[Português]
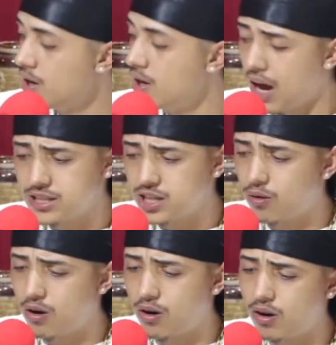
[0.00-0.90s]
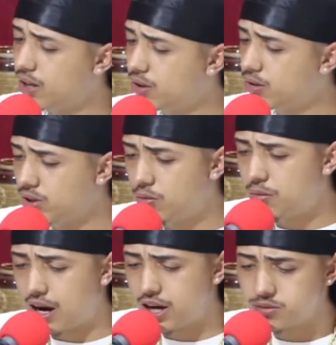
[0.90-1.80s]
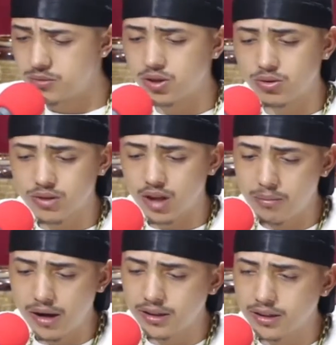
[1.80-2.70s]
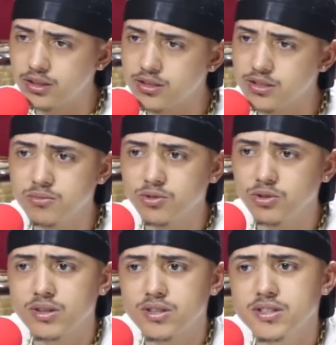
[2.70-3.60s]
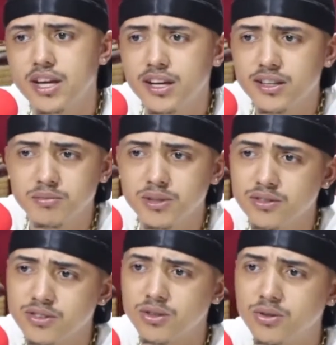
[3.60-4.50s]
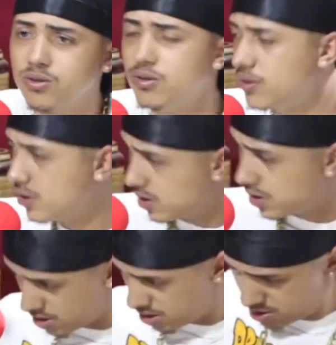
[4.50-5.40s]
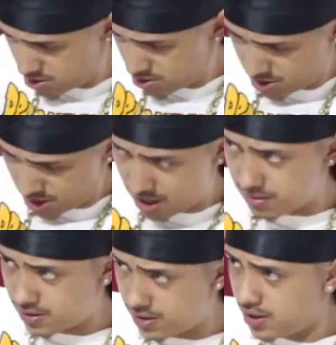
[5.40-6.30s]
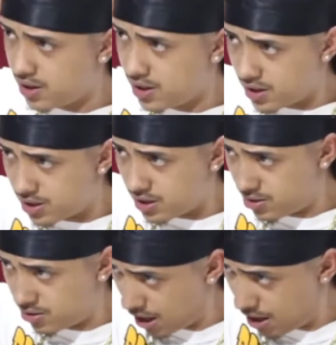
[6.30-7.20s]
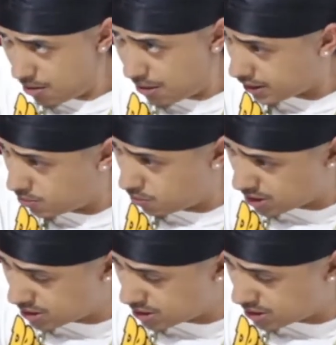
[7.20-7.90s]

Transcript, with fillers: Aí chegou uma hora que não deu mais, mano. Não tava batendo, assim, muitas ideias, mano, sacou? Porra, agora é tá. paia, né, velho? O cara. Não tava batendo muitas